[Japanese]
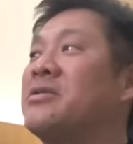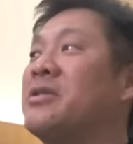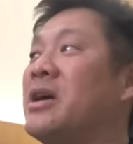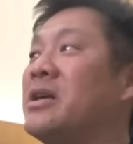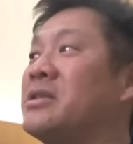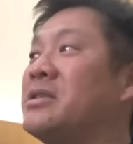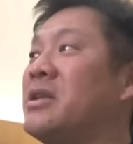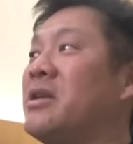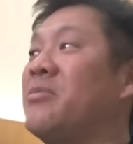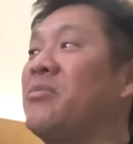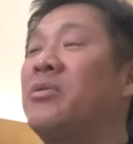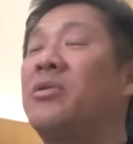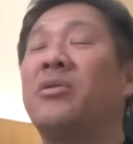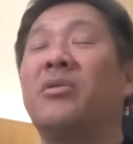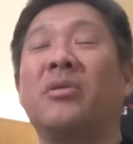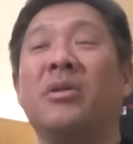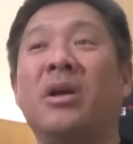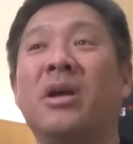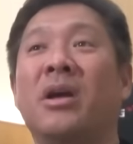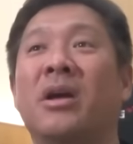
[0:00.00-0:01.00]
十八年ぶり
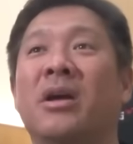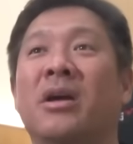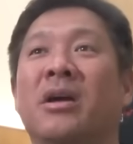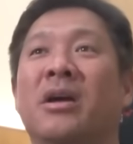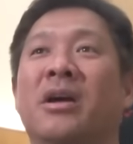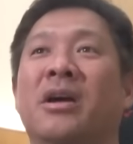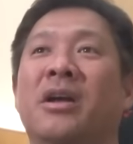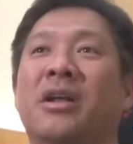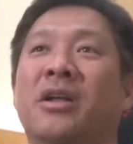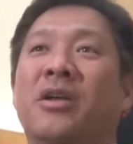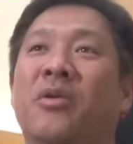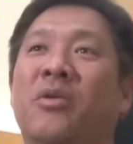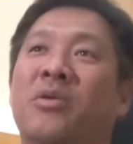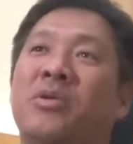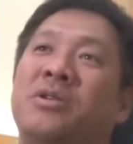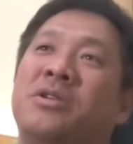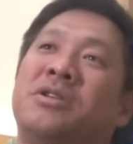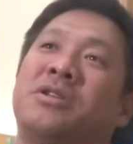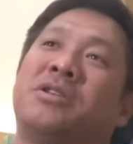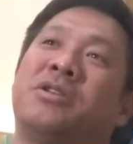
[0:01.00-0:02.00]
のね、日
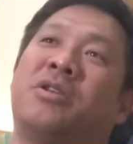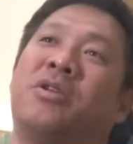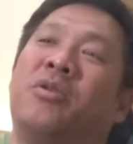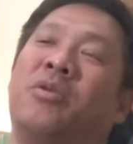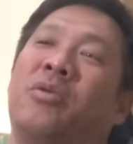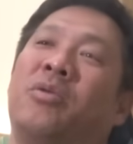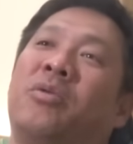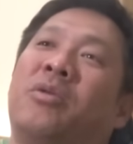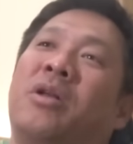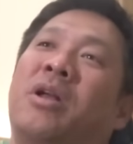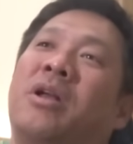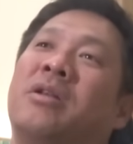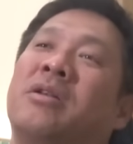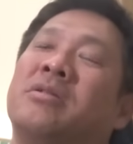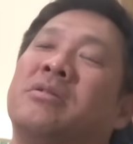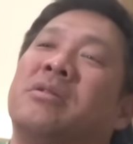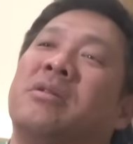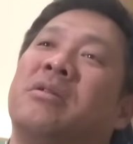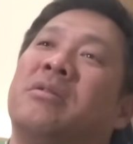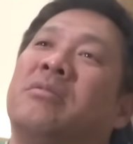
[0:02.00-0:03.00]
本一ということなんで
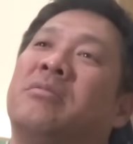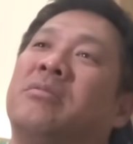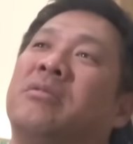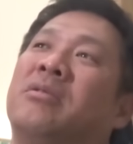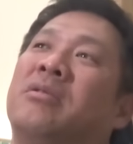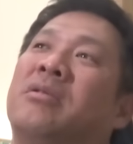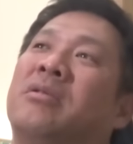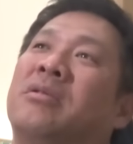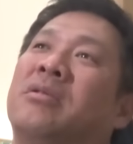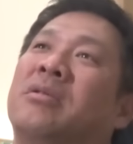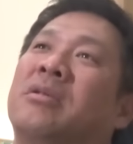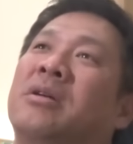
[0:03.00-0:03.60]
すけども。